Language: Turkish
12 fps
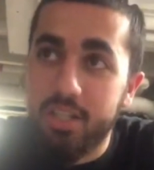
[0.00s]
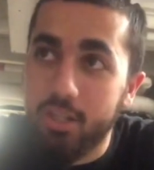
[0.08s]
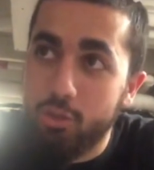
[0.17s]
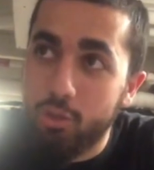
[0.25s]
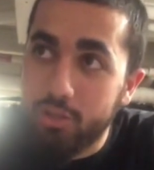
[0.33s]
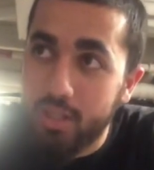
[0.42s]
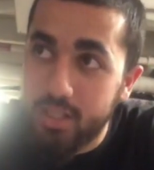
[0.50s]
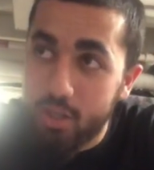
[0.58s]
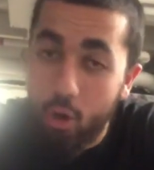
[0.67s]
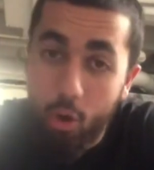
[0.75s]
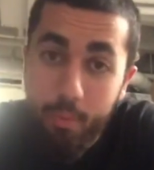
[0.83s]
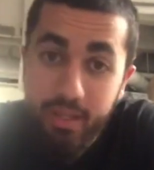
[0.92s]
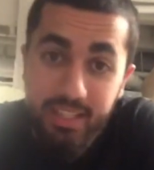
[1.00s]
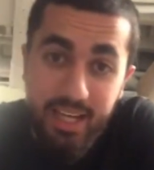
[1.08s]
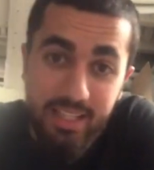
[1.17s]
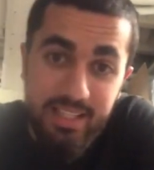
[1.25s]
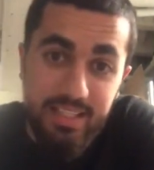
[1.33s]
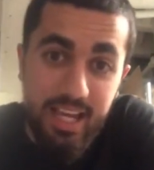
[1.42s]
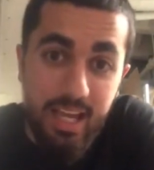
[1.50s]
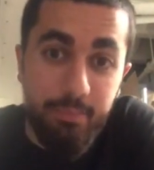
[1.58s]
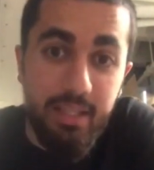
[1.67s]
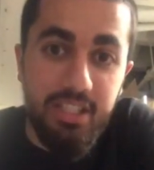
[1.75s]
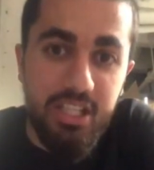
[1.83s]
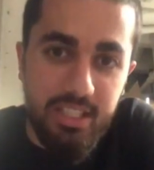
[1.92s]
çalışıyorsanız o mekanı
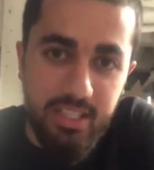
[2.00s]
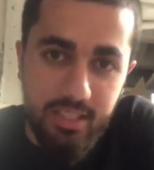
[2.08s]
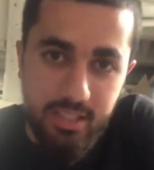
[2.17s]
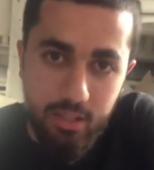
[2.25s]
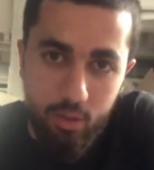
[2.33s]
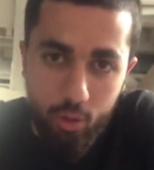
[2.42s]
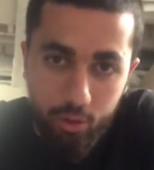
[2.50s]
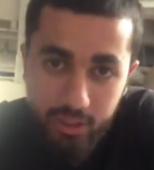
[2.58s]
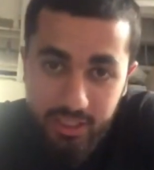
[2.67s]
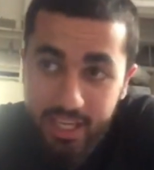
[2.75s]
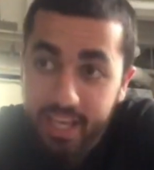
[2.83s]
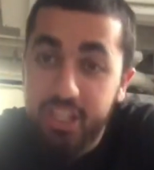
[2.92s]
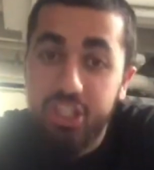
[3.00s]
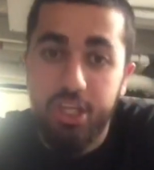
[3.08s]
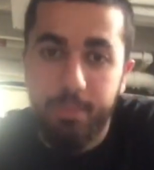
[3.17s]
sahipleneceksiniz. Oradaki her işi